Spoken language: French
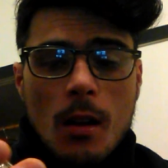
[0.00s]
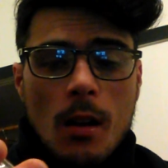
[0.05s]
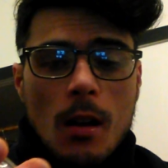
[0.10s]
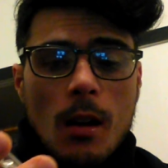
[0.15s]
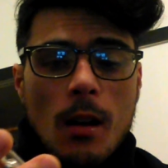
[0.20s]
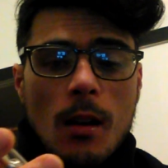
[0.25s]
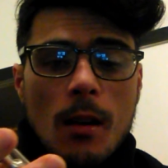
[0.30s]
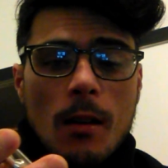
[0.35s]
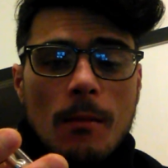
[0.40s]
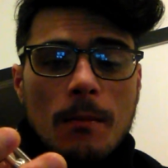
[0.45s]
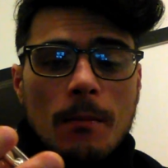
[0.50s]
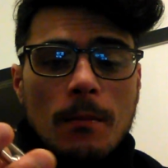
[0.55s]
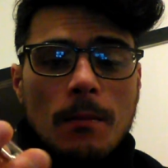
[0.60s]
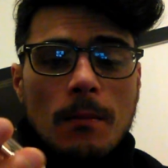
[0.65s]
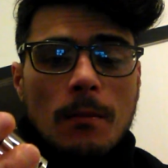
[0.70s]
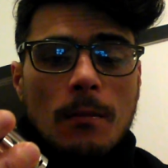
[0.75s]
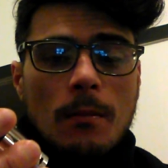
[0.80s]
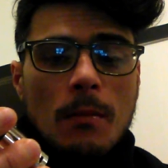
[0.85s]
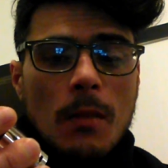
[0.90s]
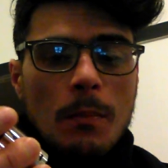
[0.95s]
Euh,
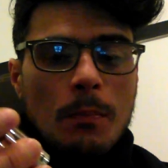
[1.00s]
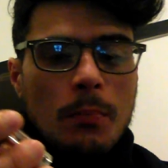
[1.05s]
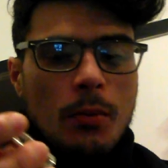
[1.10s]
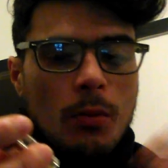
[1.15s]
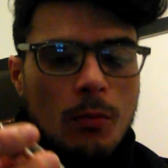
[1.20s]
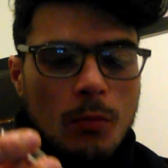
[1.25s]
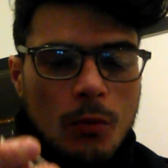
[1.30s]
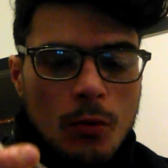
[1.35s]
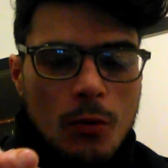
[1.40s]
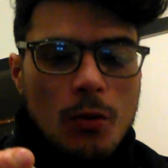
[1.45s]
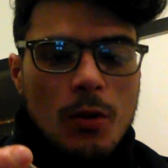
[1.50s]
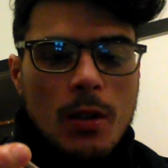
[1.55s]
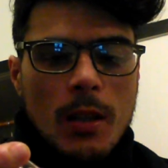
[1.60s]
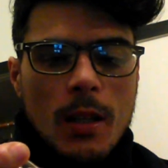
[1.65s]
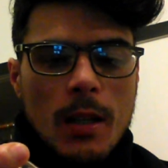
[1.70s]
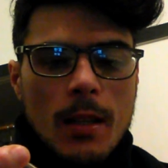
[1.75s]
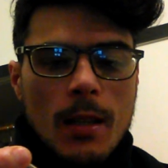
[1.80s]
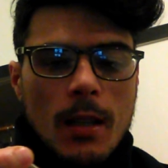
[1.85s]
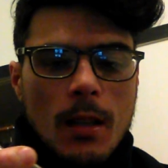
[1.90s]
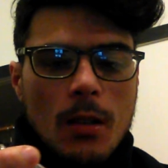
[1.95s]
mais pour mon
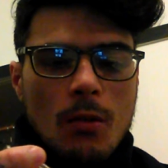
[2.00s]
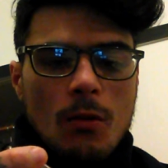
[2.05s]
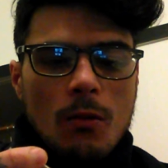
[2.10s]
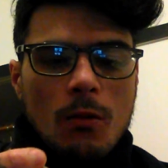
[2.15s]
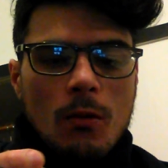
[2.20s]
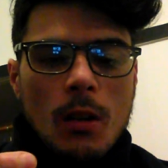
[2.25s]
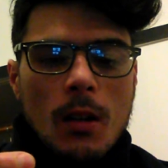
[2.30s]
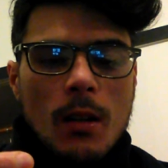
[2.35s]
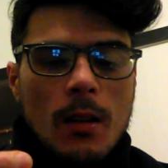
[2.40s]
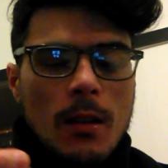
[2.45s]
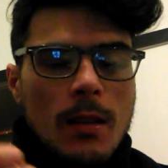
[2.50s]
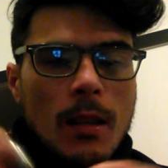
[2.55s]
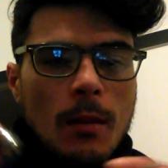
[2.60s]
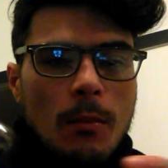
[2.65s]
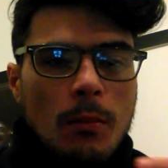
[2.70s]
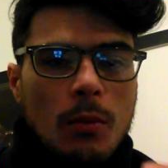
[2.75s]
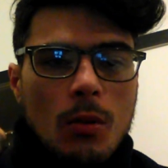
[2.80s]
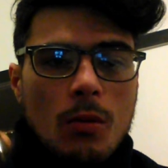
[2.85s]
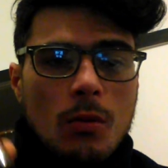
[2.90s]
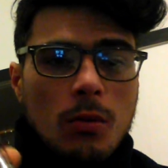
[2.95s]
utilisation, c'est
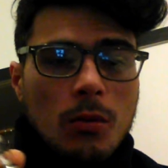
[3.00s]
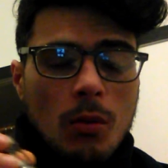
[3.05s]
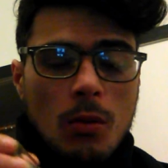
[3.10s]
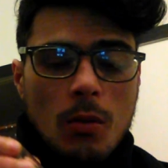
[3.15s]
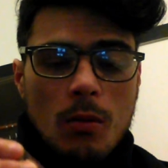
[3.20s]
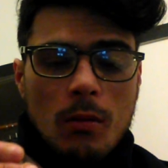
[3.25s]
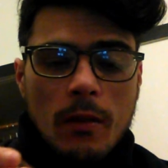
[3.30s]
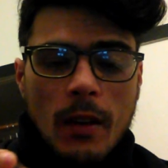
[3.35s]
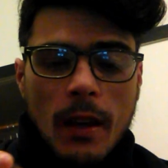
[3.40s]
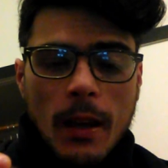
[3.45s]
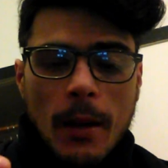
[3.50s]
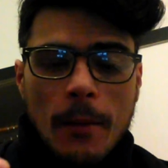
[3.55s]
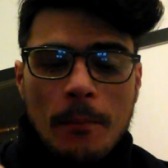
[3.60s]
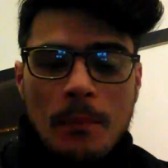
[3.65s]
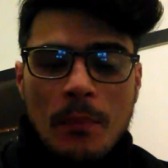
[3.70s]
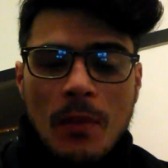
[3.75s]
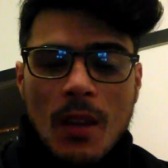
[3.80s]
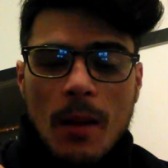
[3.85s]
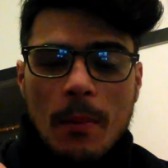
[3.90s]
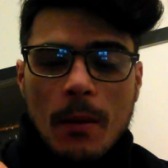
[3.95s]
beaucoup trop ouvert.
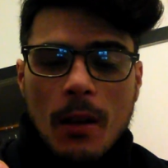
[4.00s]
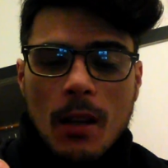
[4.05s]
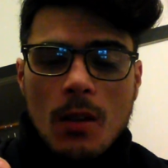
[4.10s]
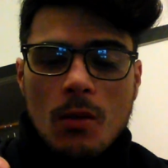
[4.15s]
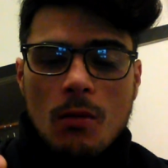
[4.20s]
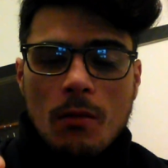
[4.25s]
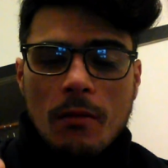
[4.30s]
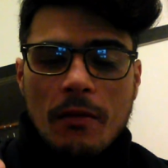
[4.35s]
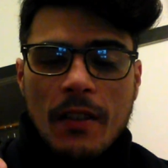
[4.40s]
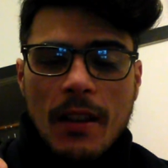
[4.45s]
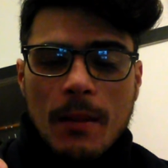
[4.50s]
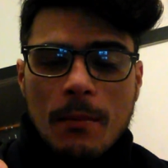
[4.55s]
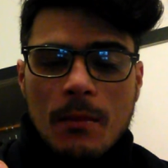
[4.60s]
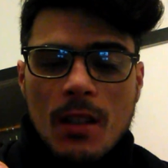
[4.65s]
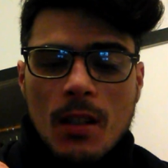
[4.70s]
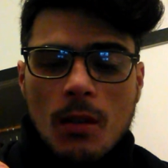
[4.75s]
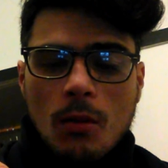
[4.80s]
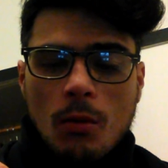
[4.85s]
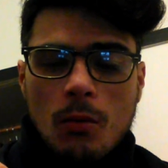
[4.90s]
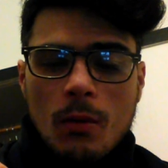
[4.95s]
Après, ils ont fait un
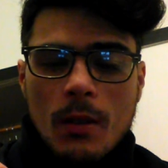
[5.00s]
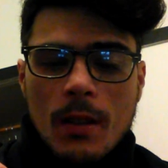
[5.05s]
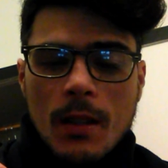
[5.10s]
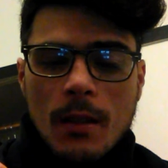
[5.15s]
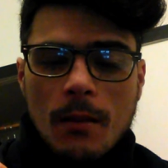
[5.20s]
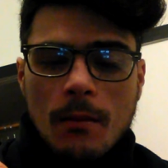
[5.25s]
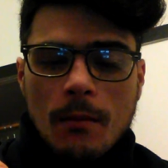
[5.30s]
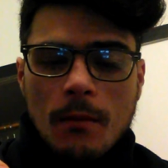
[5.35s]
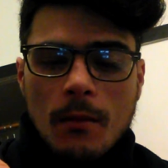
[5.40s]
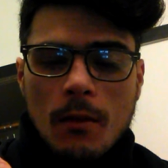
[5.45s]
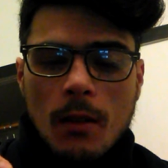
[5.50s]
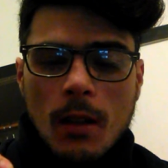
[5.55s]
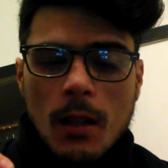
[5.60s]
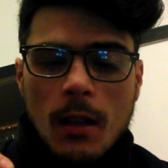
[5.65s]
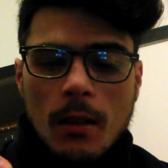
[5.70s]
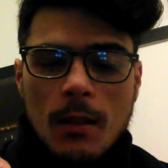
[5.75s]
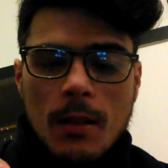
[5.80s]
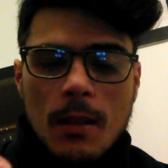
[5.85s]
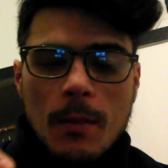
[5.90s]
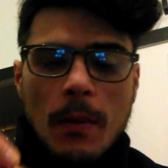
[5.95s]
petit trou ici.
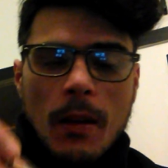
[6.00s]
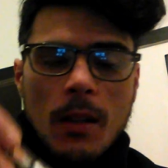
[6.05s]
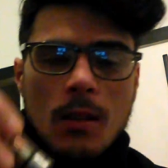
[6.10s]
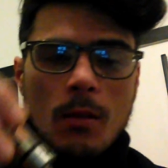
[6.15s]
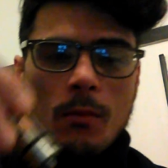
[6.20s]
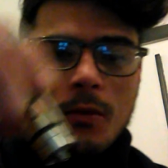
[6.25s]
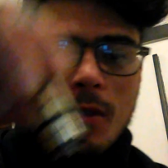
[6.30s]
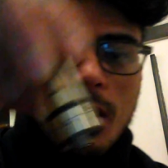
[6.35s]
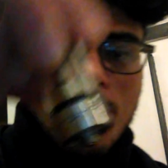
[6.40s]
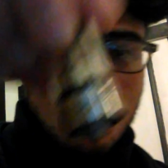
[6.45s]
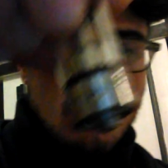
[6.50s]
Voilà. Si par exemple vous